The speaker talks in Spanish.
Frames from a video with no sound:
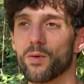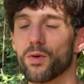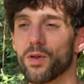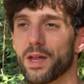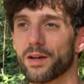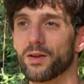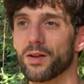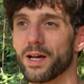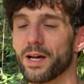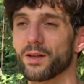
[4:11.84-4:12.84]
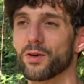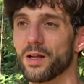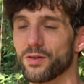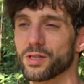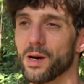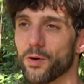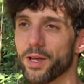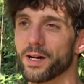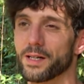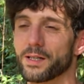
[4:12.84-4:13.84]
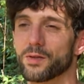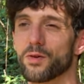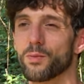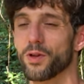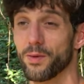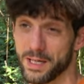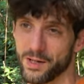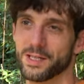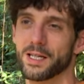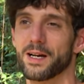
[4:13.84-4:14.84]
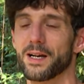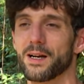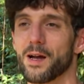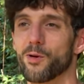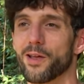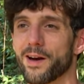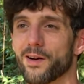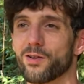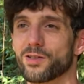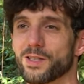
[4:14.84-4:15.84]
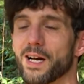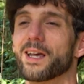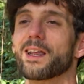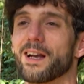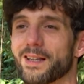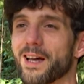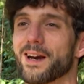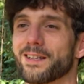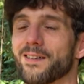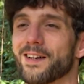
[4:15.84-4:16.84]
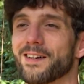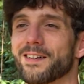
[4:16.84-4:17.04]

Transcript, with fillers: en un concierto de Tocándos la Polla, que es un grupo de versiones de La Polla Records de aquí de la tierra también.